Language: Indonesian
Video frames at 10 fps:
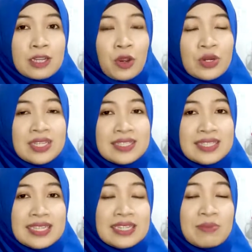
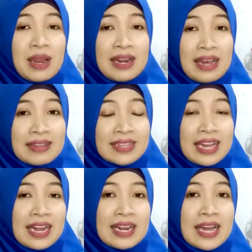kondisi di mana
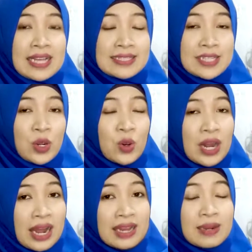tekanan darah
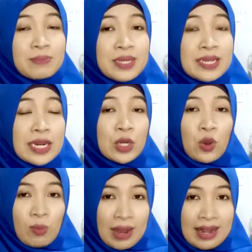seseorang lebih dari
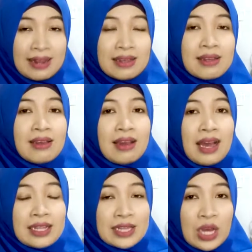normal
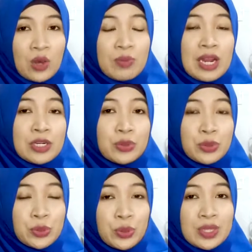atau bila
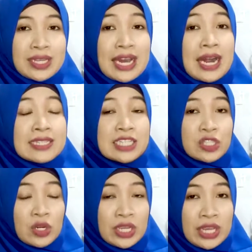diukur tekanan
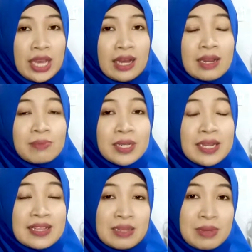sistoliknya lebih
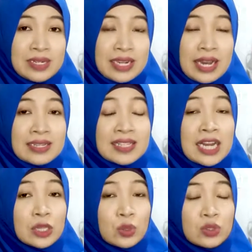dari sama dengan
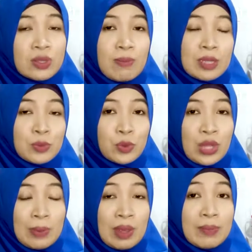140
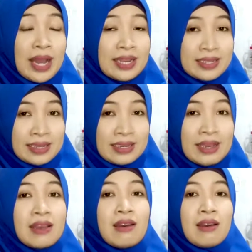mmHg
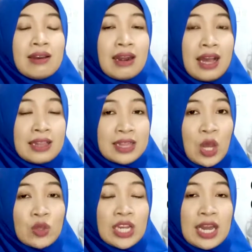dan
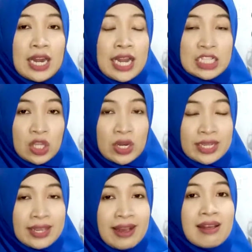atau tekanan
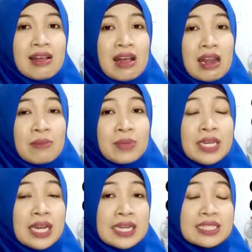diastoliknya
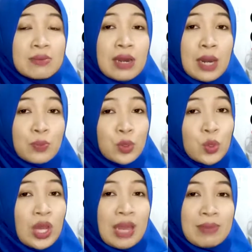lebih dari 90
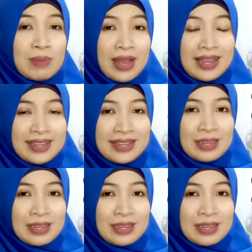mmHg.